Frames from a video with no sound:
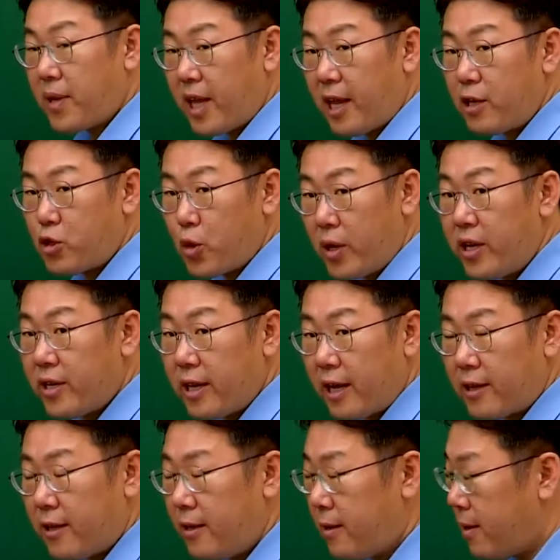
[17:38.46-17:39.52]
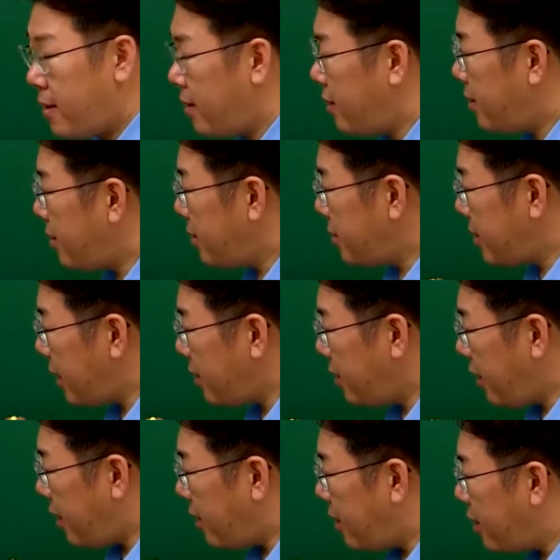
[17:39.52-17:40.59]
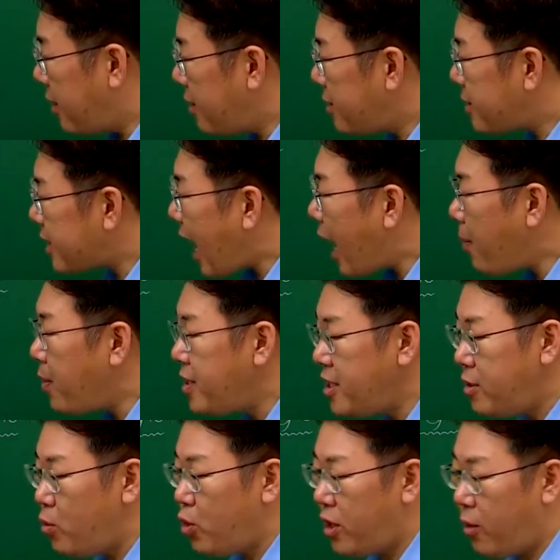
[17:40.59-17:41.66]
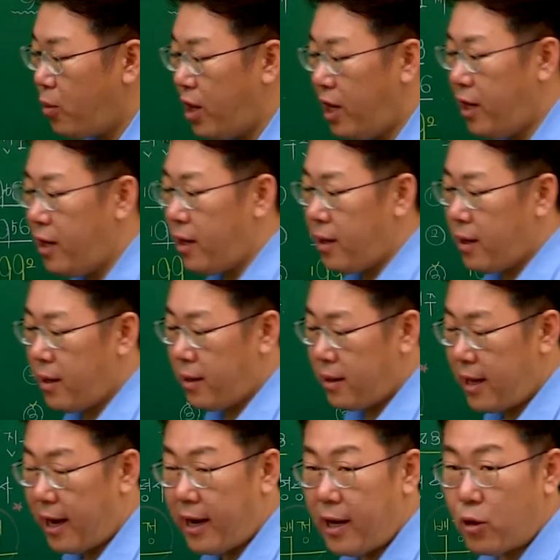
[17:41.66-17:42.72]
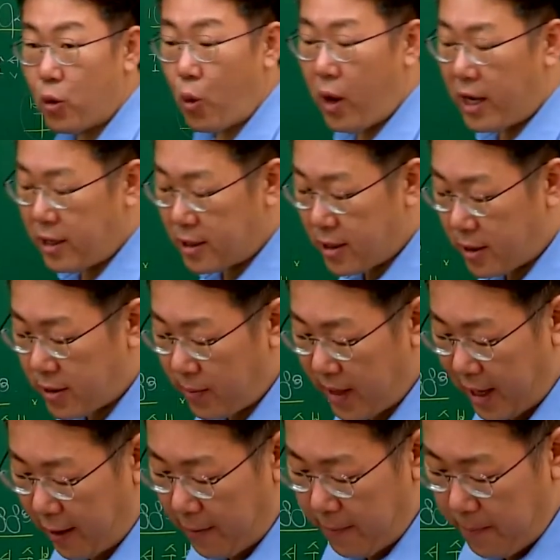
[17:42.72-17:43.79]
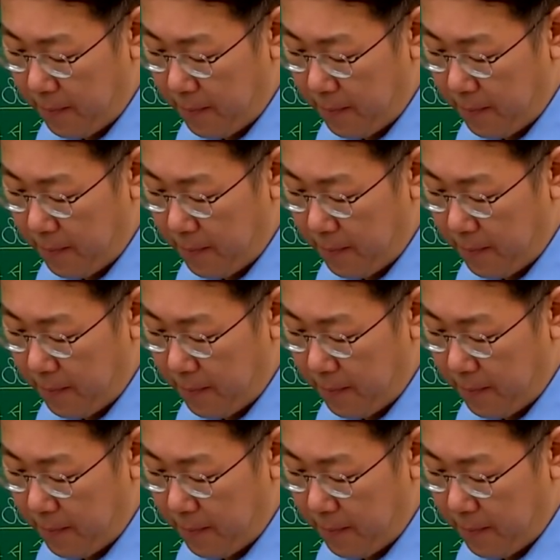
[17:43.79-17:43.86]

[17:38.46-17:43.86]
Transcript: 되겠죠, 일단. 자, 근데 4번 지문 때문에 약간 논란이 있었습니다.